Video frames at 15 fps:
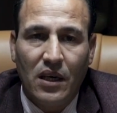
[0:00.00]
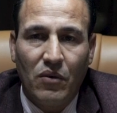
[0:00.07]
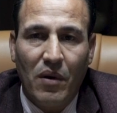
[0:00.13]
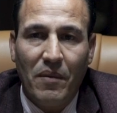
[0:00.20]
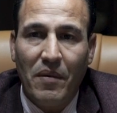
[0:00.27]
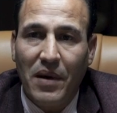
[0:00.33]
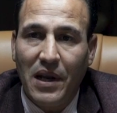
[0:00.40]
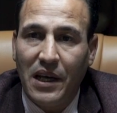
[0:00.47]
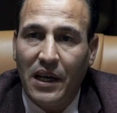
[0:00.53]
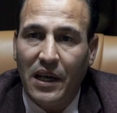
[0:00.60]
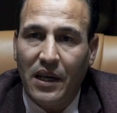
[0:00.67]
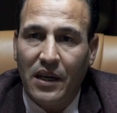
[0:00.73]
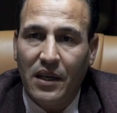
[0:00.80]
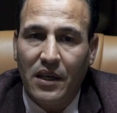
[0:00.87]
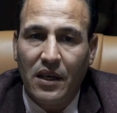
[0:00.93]
ومبالغ
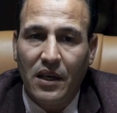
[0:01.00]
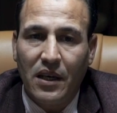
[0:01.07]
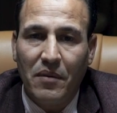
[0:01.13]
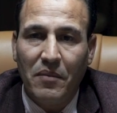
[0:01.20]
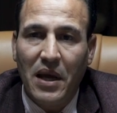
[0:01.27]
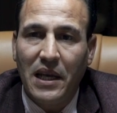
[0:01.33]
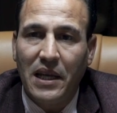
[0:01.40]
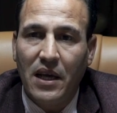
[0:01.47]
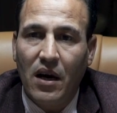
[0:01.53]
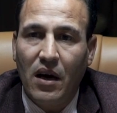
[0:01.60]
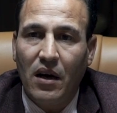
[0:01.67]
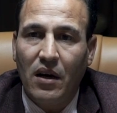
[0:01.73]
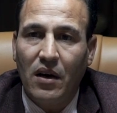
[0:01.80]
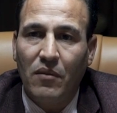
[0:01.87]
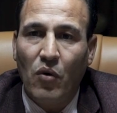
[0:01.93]
آه، ماليه